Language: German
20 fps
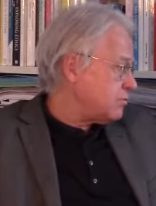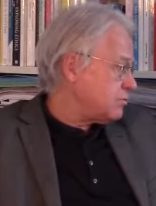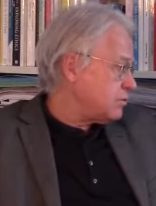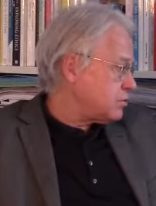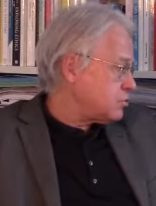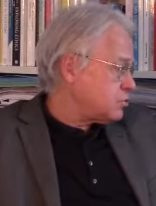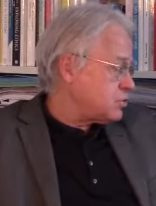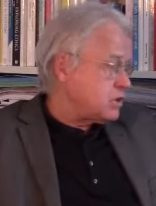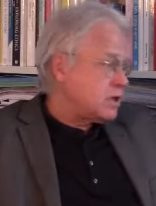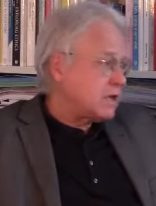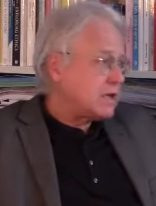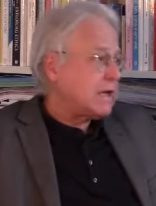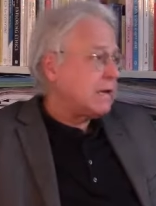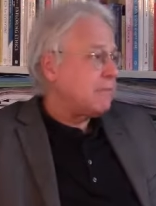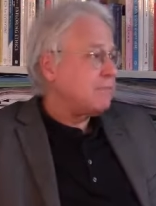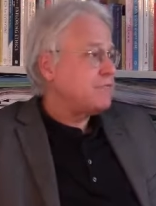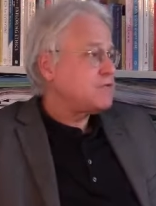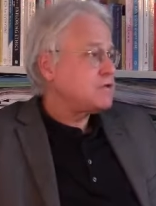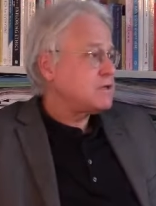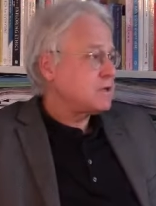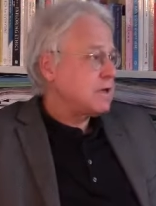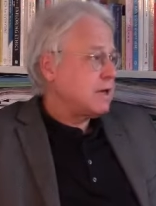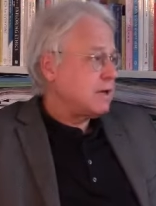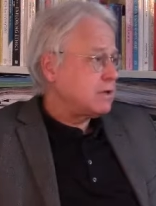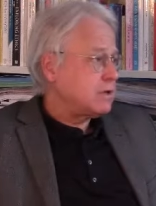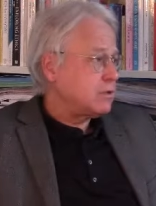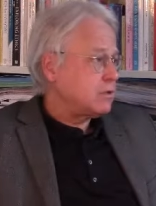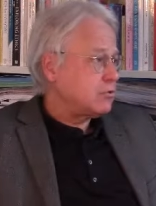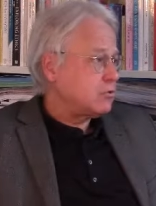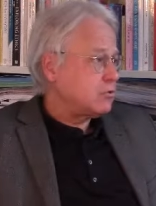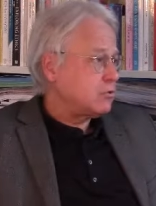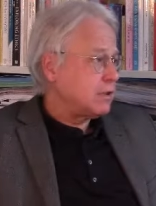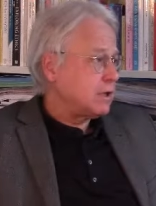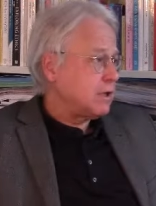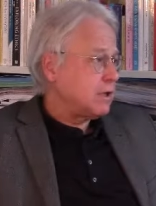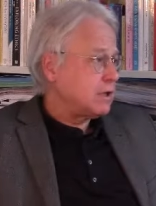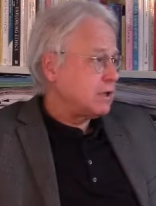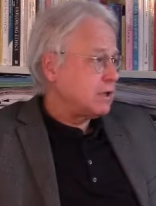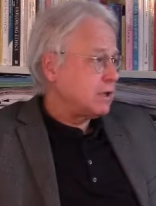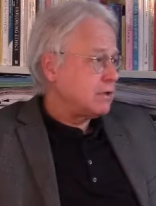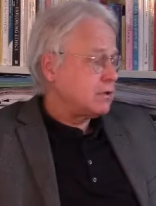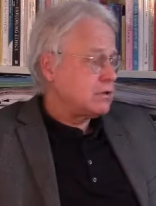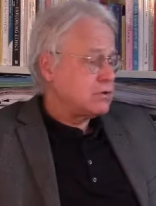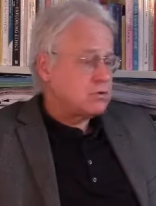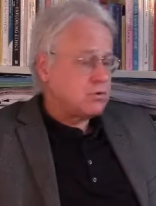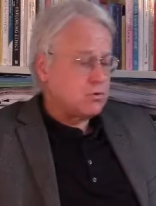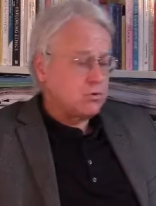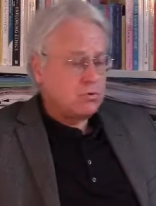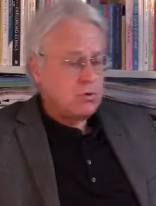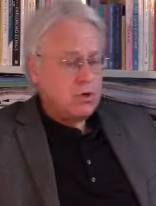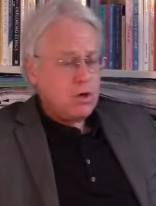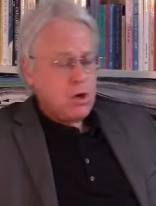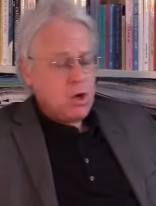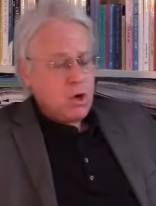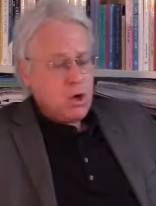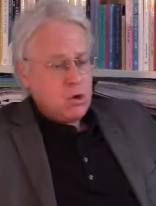der Stierkampf ist eine alte kulturelle Tradition